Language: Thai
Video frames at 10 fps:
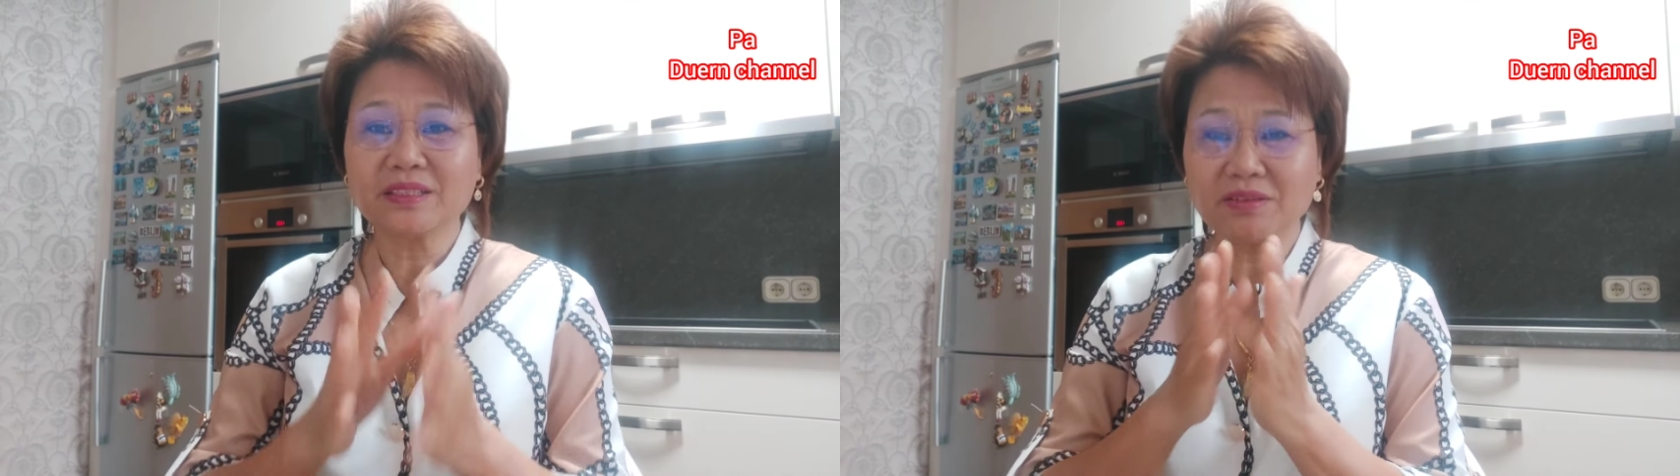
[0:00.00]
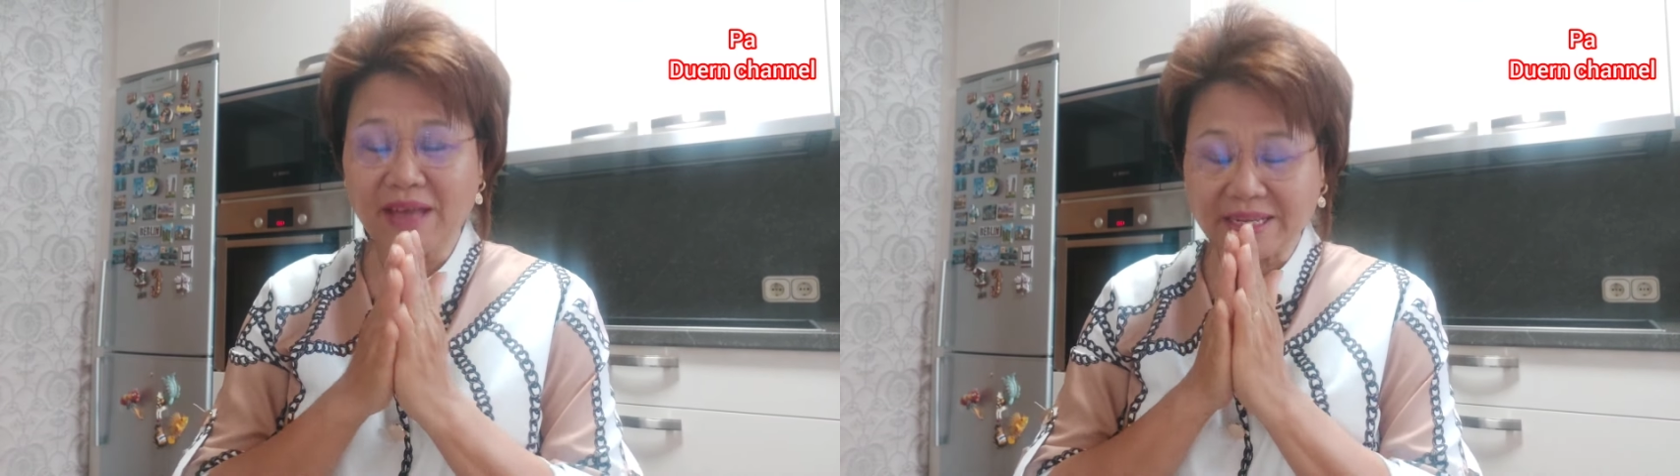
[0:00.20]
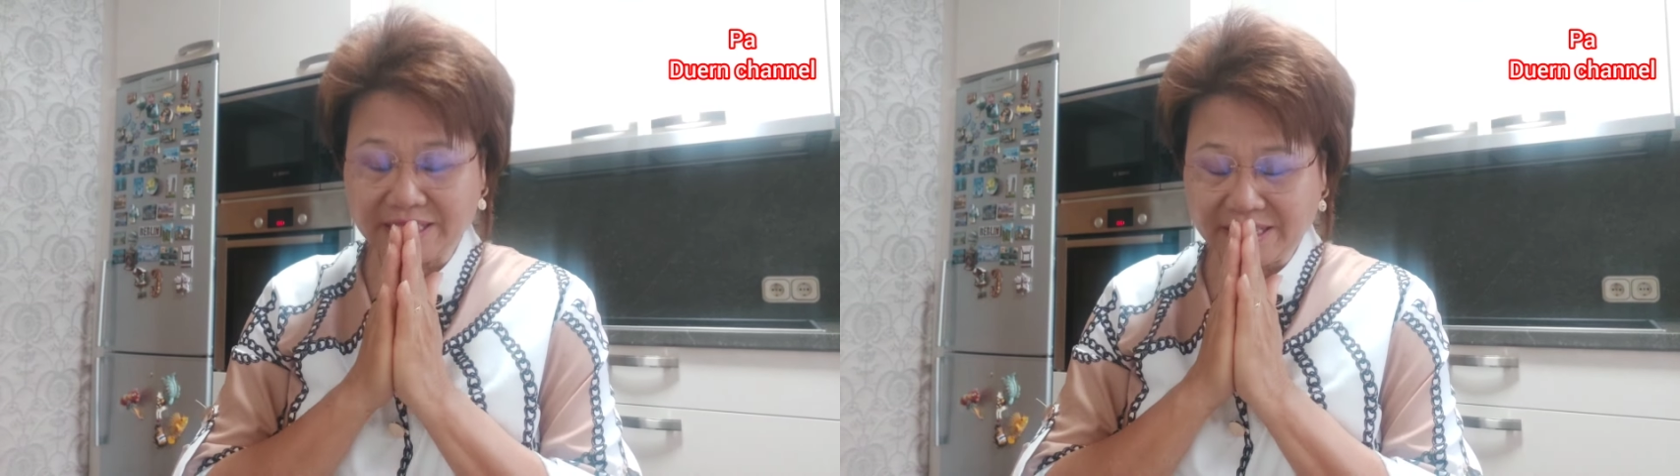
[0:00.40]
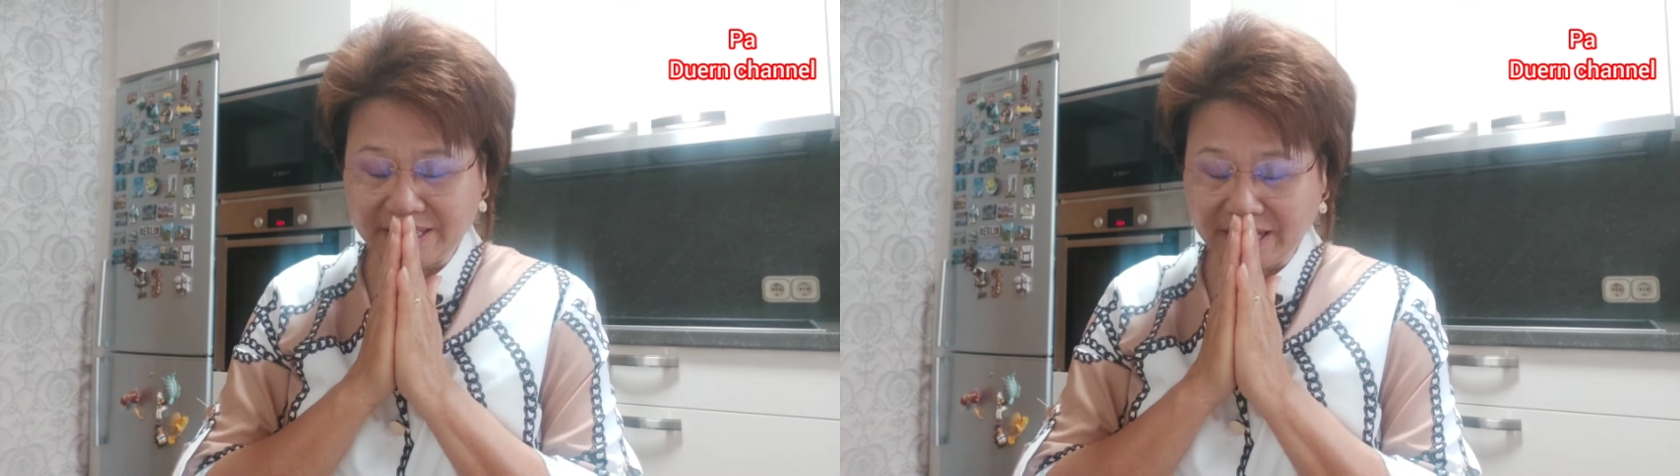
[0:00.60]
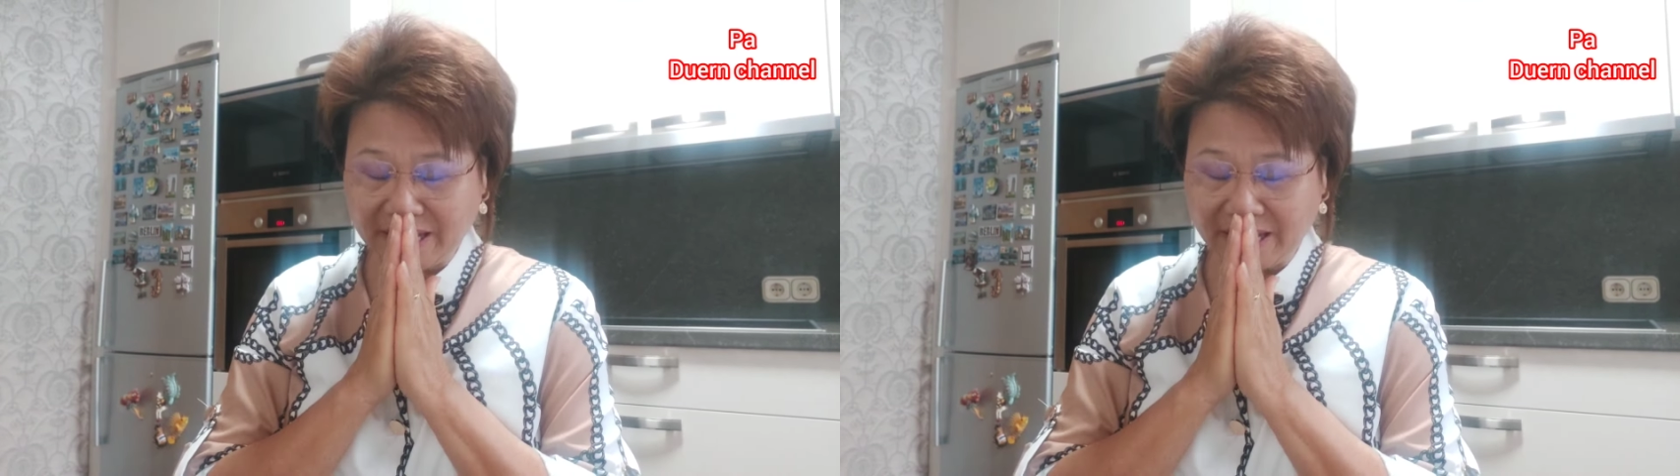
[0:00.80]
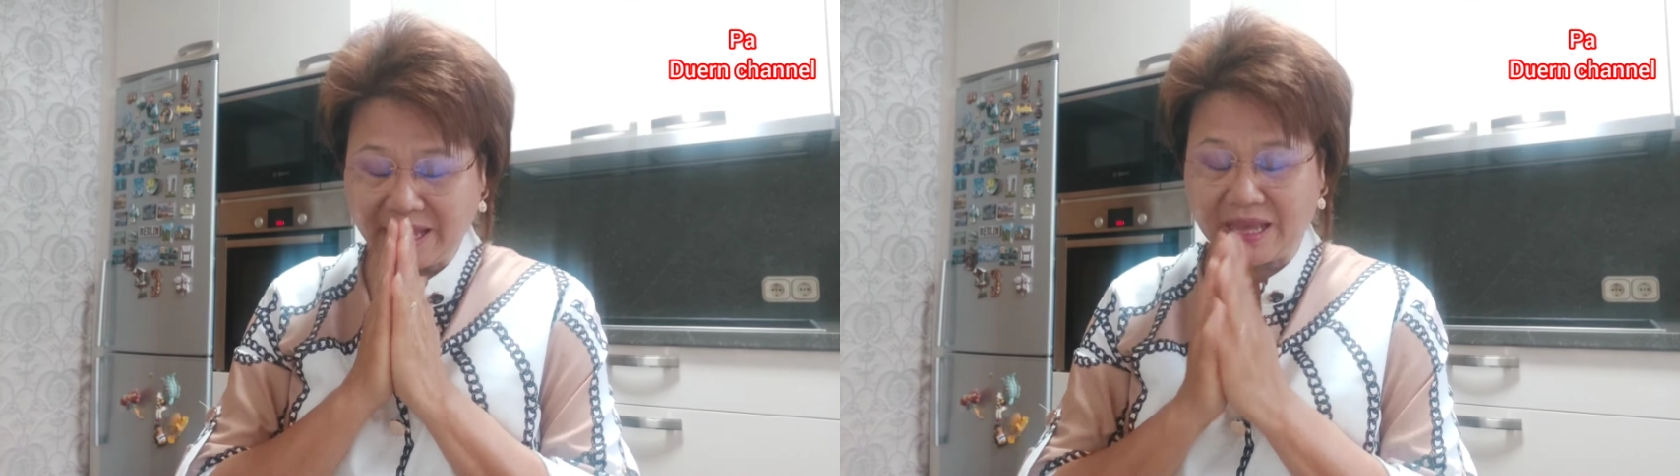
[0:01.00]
สวัสดีค่ะ